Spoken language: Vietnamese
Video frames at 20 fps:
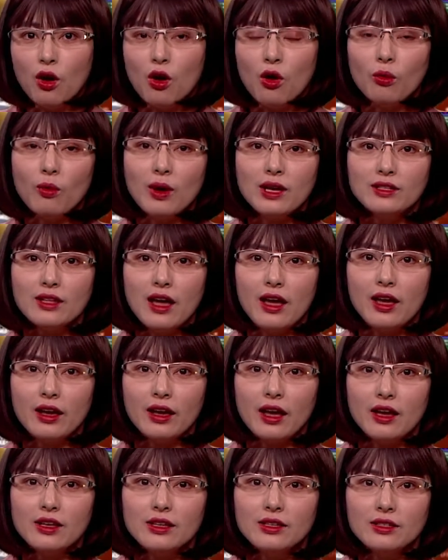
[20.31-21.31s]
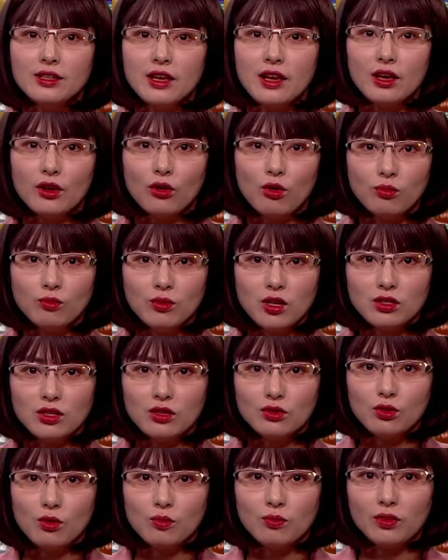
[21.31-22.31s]
Ngoài ra, EKIC cũng được sử
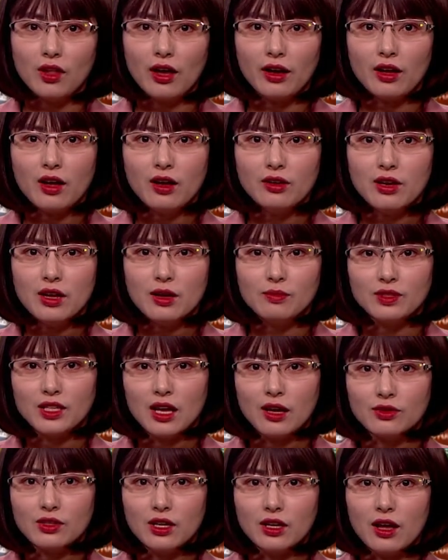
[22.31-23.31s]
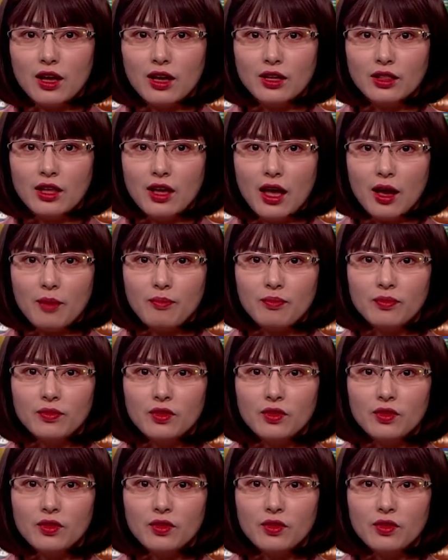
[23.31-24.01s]
dụng tại các điểm giao dịch ATM